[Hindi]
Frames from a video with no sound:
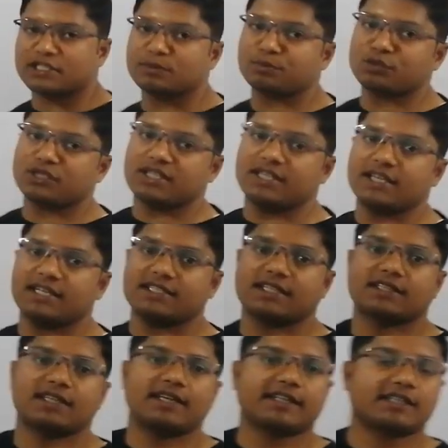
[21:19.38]
प्रश्न पूछ लिया
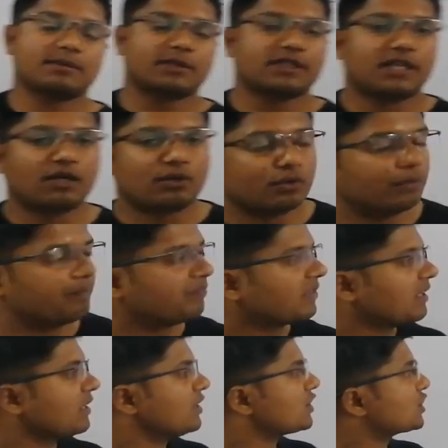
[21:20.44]
जाता है कि बताओ
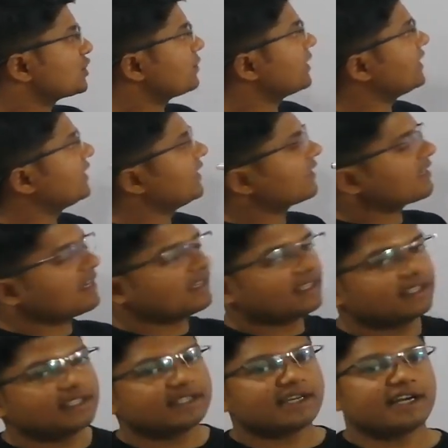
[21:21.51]
स्वर्ण रेखा
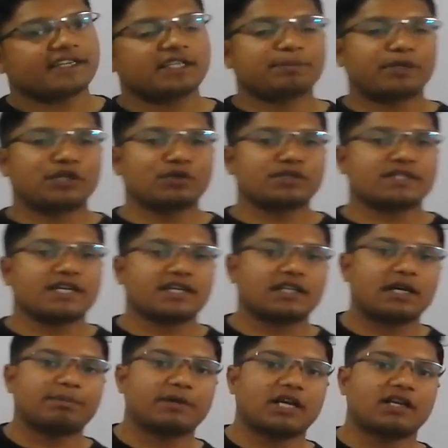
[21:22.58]
नदी घाटी परियोजना
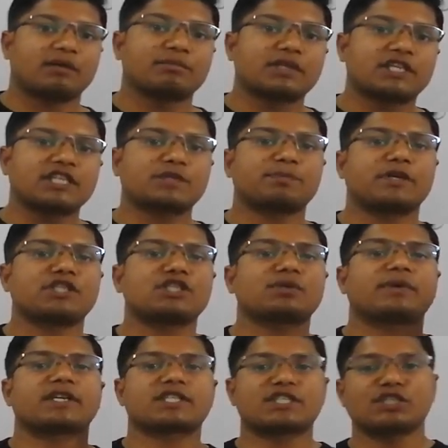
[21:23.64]
का प्रारंभ किस
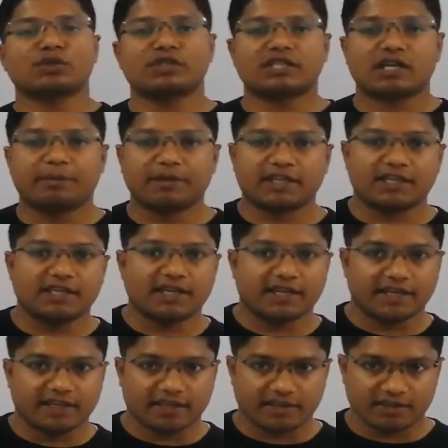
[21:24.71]
पंचवर्षीय योजना में किया
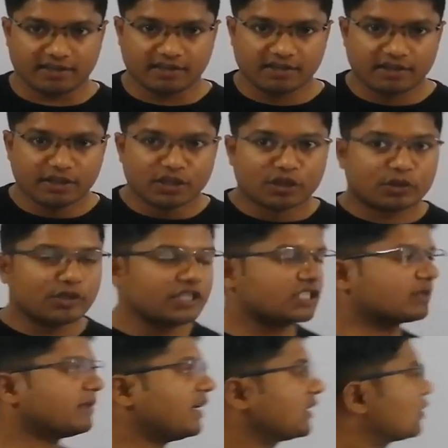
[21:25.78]
गया है तो
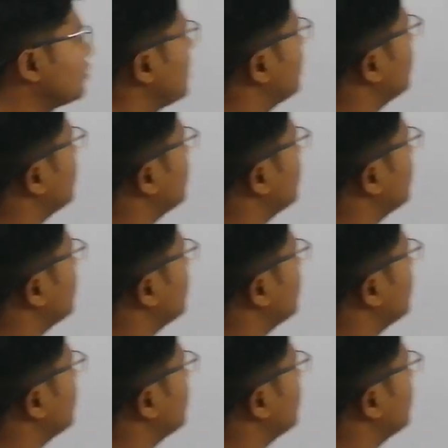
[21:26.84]
इस बात को